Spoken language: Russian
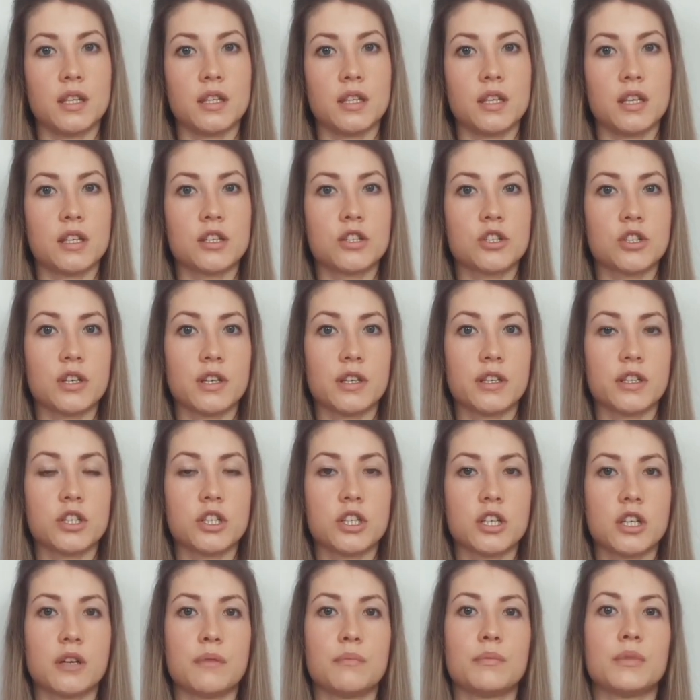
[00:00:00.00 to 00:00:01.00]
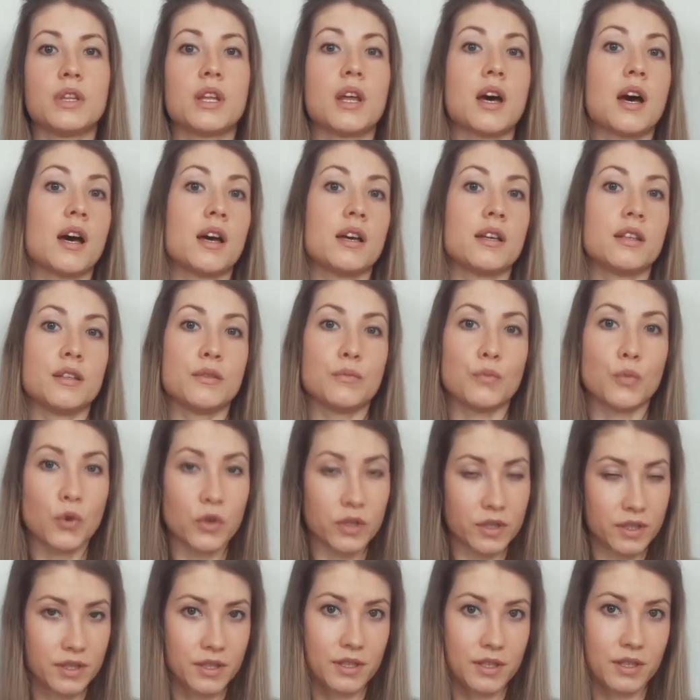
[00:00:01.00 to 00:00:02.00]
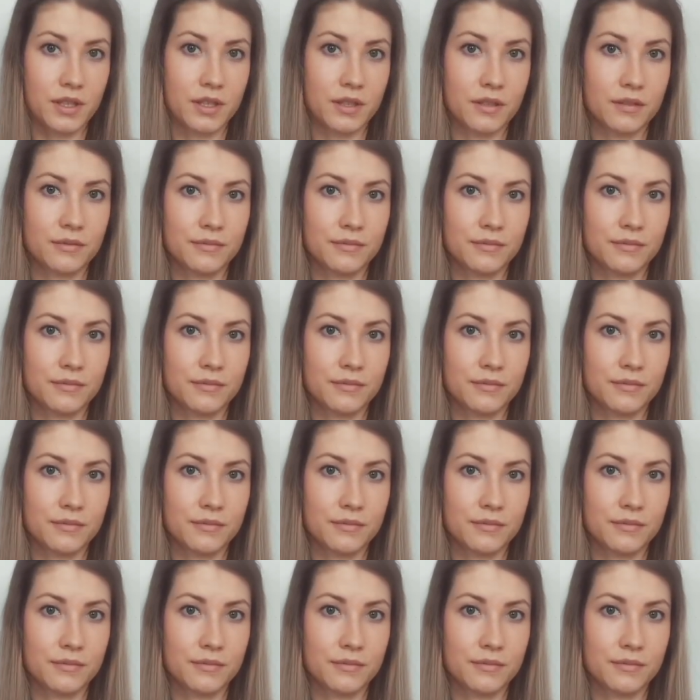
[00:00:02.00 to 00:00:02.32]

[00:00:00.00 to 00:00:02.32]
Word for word: нежели чем на эмоции.